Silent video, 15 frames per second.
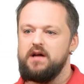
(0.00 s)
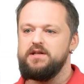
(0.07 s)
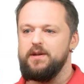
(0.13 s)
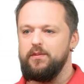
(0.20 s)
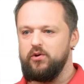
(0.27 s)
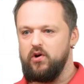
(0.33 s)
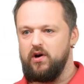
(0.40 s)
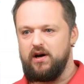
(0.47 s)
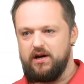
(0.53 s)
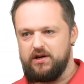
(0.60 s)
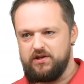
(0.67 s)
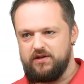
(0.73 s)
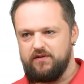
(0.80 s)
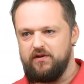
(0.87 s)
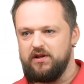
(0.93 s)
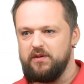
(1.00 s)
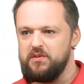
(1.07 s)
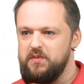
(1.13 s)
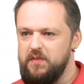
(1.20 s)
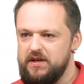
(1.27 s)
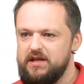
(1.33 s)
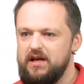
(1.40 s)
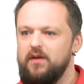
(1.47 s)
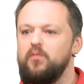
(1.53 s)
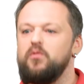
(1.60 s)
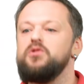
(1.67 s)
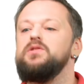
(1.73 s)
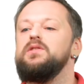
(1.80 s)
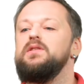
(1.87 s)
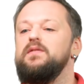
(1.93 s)
Тем, кто окажется в этом списке,
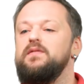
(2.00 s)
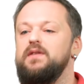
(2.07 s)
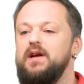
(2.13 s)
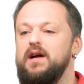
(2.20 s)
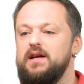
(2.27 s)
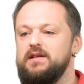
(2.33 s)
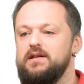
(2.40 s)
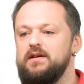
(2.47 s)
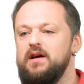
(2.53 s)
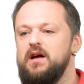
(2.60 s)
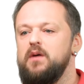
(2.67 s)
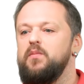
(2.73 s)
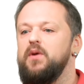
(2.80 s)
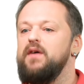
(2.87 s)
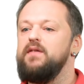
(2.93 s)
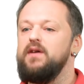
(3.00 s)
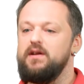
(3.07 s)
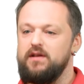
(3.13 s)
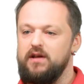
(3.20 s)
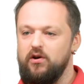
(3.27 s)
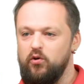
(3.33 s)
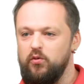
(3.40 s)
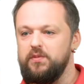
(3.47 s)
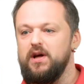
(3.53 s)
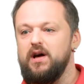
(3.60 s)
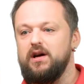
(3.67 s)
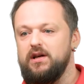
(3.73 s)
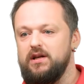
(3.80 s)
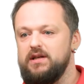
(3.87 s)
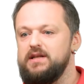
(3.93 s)
можно доверять. Проверенные крупные
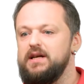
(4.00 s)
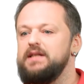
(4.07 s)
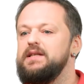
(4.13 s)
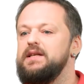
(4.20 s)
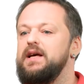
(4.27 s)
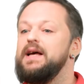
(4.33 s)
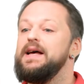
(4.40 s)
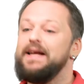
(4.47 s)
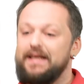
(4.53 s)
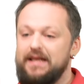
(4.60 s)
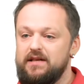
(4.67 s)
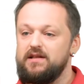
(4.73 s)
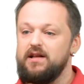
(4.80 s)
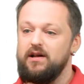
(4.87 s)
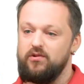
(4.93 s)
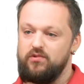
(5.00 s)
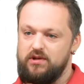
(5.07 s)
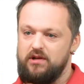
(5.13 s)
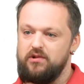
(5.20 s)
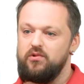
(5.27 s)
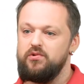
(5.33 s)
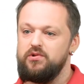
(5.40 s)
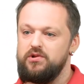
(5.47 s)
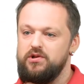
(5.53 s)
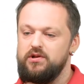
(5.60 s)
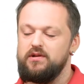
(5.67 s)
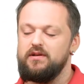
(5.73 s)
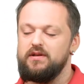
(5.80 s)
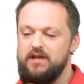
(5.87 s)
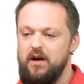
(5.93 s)
организации не станут
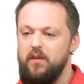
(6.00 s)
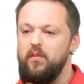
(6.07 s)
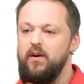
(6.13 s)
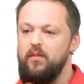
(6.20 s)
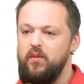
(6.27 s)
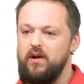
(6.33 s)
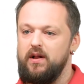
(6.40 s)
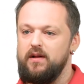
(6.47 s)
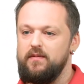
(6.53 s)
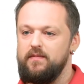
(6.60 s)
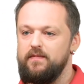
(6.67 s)
сотрудничать с кем попало.